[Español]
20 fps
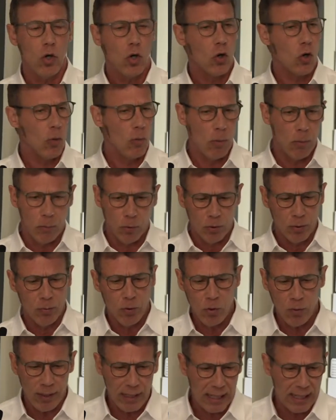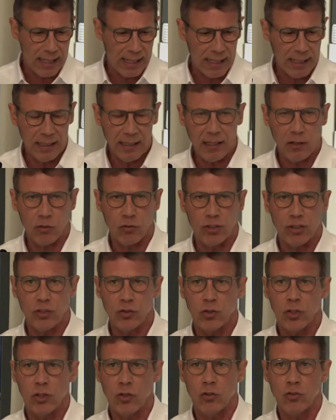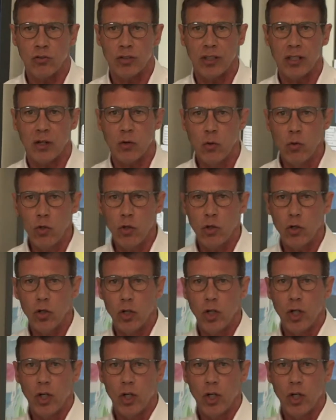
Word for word: como pudimos ver a raíz de los hechos del 11 de julio,